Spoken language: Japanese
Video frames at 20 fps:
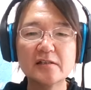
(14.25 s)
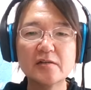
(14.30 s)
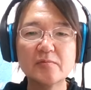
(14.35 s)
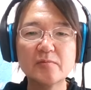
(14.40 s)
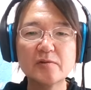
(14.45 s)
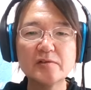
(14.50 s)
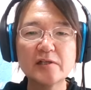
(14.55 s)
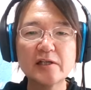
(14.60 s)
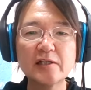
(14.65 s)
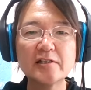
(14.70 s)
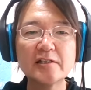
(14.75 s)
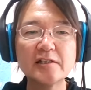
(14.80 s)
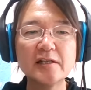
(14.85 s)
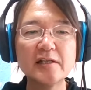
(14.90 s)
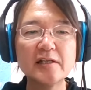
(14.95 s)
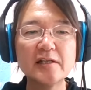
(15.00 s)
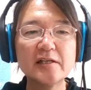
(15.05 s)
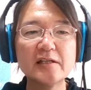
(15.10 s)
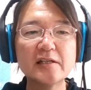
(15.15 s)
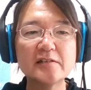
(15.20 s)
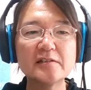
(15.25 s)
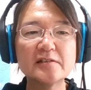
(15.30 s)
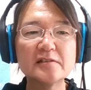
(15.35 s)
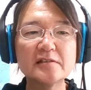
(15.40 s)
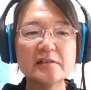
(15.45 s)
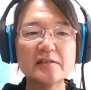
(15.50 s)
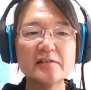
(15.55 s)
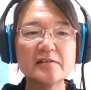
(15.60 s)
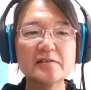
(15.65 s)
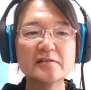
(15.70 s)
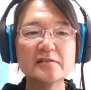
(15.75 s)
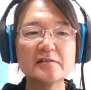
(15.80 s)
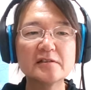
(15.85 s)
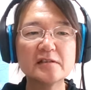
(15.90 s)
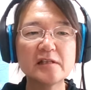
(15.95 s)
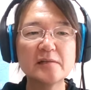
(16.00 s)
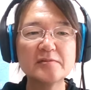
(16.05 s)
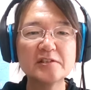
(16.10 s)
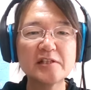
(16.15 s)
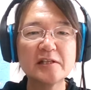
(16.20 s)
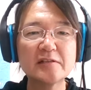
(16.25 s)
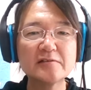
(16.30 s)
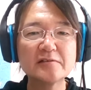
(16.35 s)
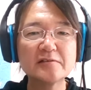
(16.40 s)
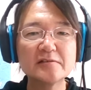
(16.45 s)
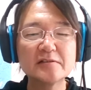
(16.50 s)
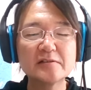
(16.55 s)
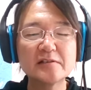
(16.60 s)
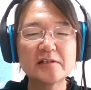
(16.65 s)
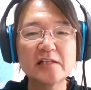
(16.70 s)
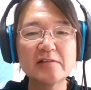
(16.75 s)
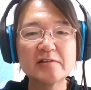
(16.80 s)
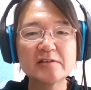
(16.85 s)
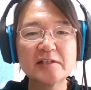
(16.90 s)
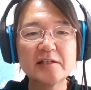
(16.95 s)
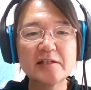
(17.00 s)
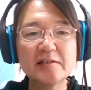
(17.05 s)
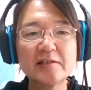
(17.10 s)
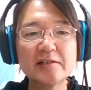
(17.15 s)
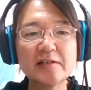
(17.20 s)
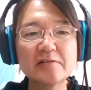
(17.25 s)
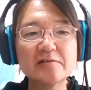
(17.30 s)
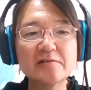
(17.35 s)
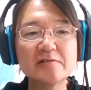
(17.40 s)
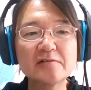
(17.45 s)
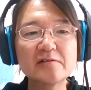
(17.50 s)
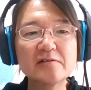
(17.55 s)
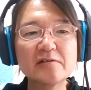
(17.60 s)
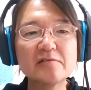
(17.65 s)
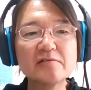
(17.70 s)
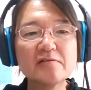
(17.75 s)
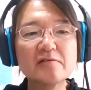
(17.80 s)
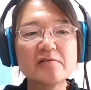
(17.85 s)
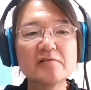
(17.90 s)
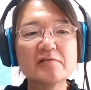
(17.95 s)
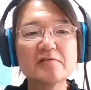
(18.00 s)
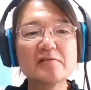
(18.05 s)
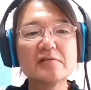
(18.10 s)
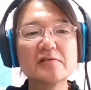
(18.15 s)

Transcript: 僕らが理系なんですね生物学あるいは生態学っていうのを